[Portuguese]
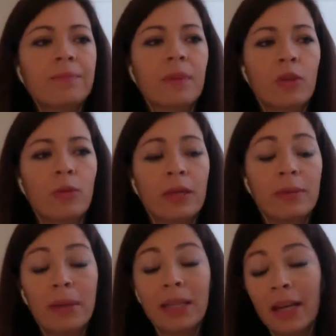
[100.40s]
de uma
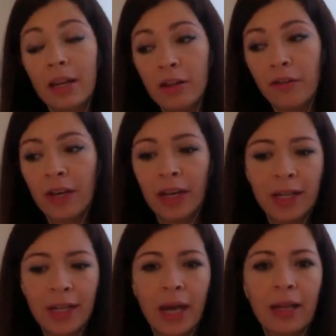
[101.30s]
maneira
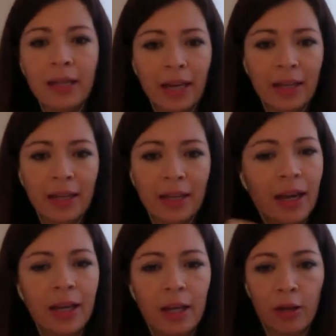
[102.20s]
diferenciada, que ela
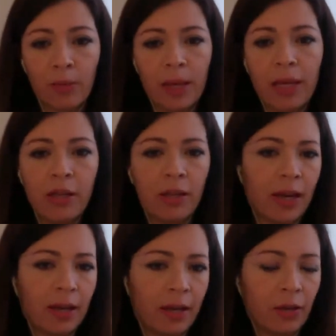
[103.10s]
declara somente o que
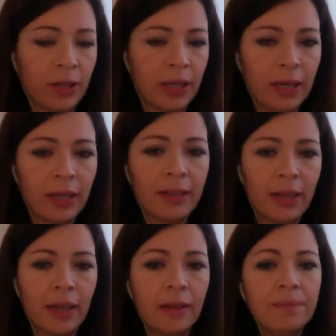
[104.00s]
ela ganhou na
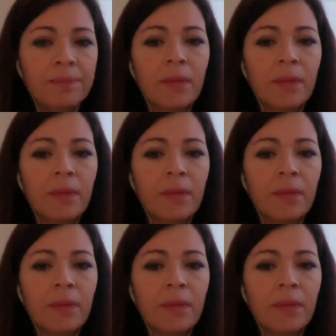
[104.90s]
Inglaterra,